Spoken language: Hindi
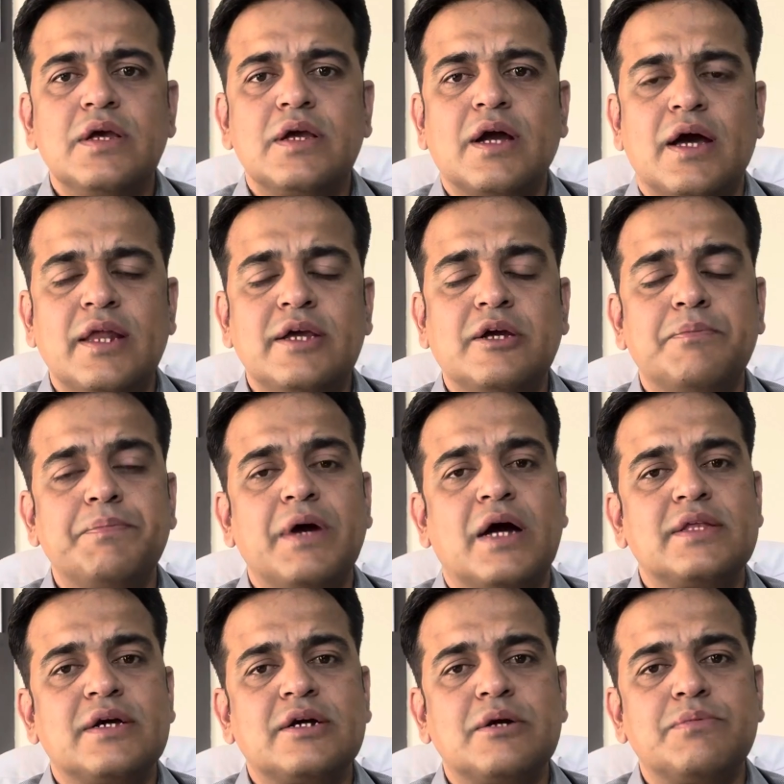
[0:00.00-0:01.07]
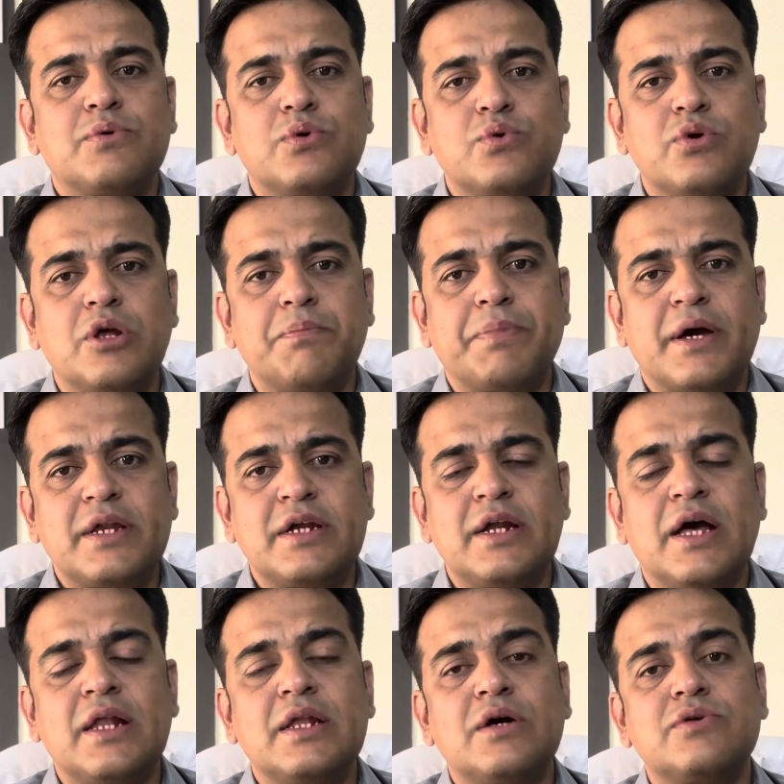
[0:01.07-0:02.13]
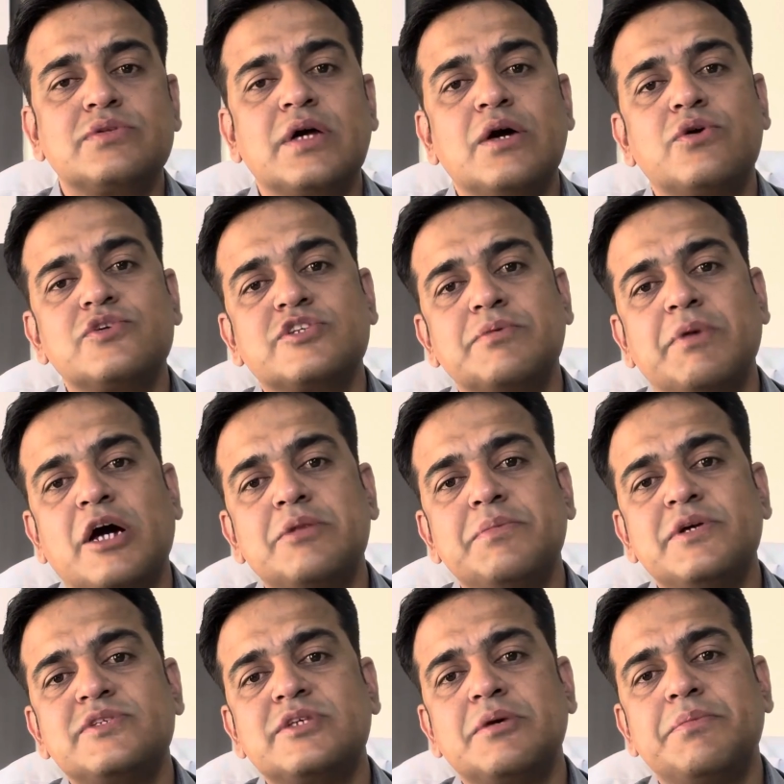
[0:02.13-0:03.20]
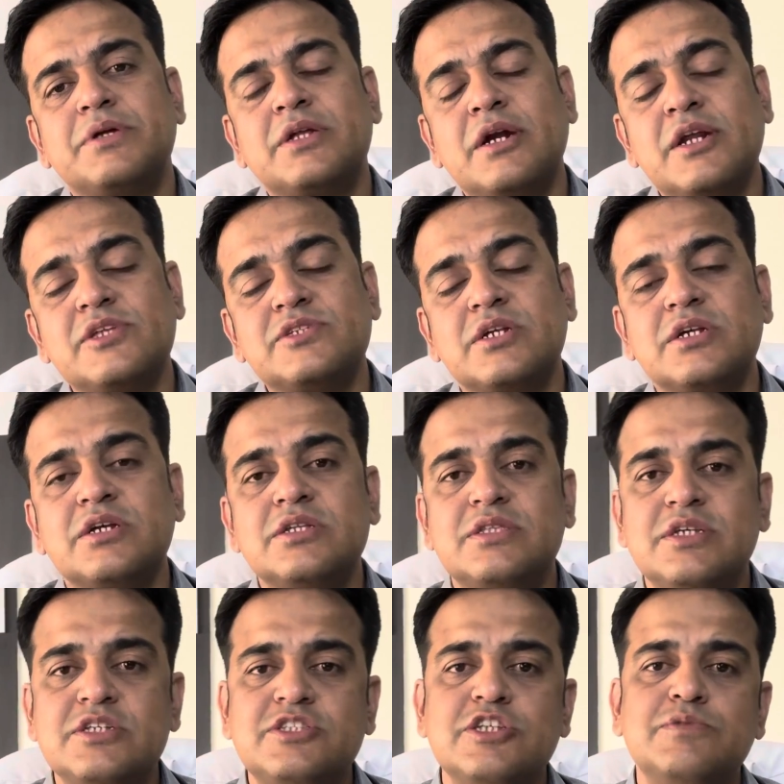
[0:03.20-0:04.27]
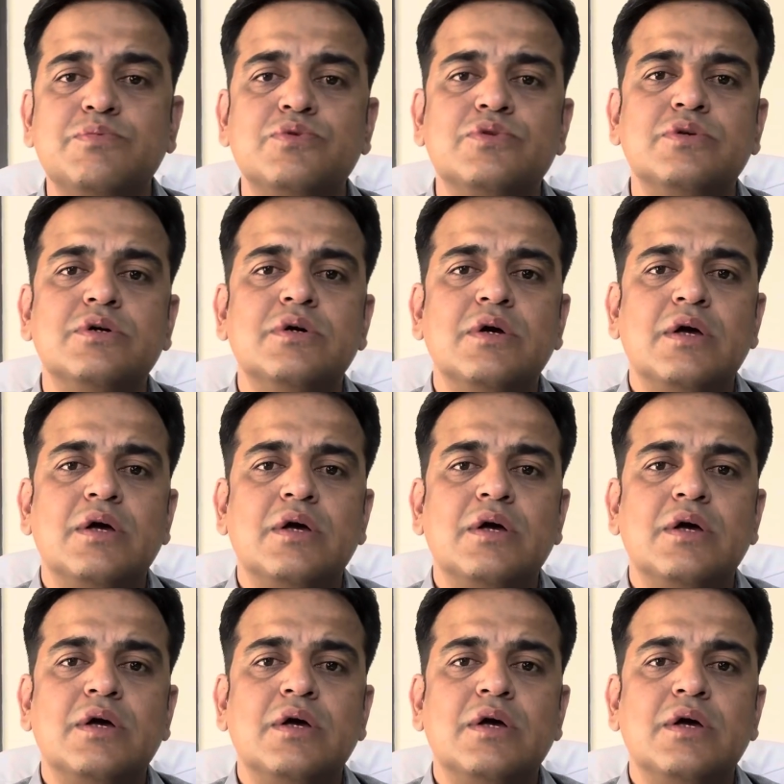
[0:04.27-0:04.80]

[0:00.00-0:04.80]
खाली कप में आधा कप गुनगुना पानी डालना होता है और उसके बाद में इसकी मदर टिंचर की तीस तीस बूंद